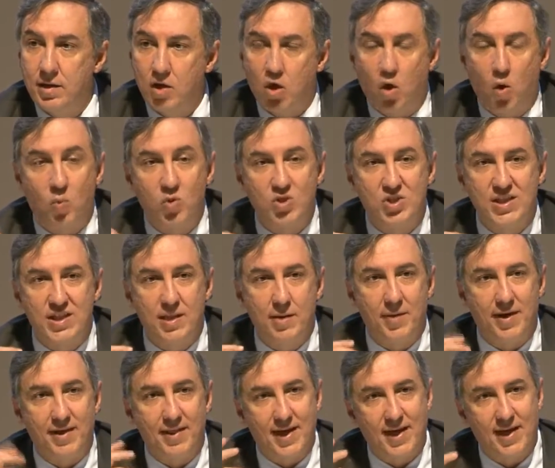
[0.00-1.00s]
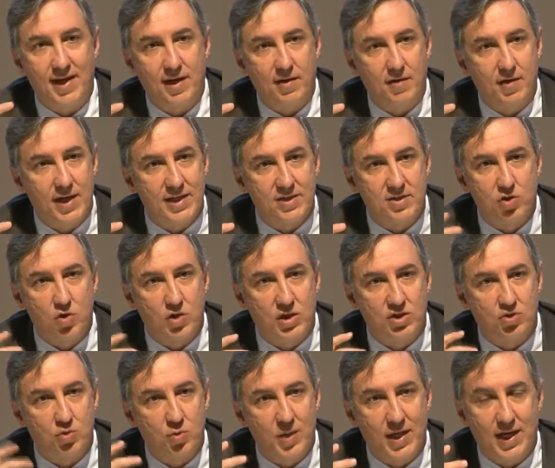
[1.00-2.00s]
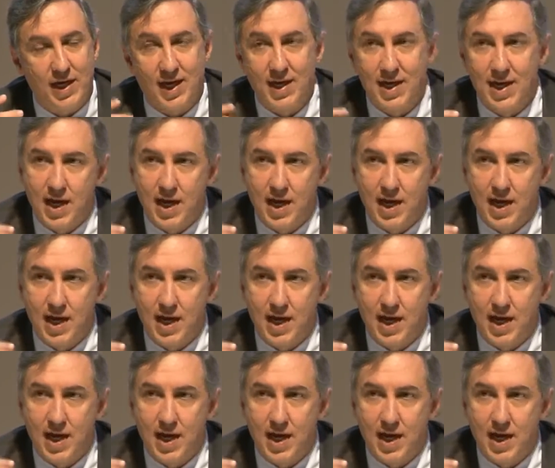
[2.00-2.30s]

como si de verdad es lo que estuviera.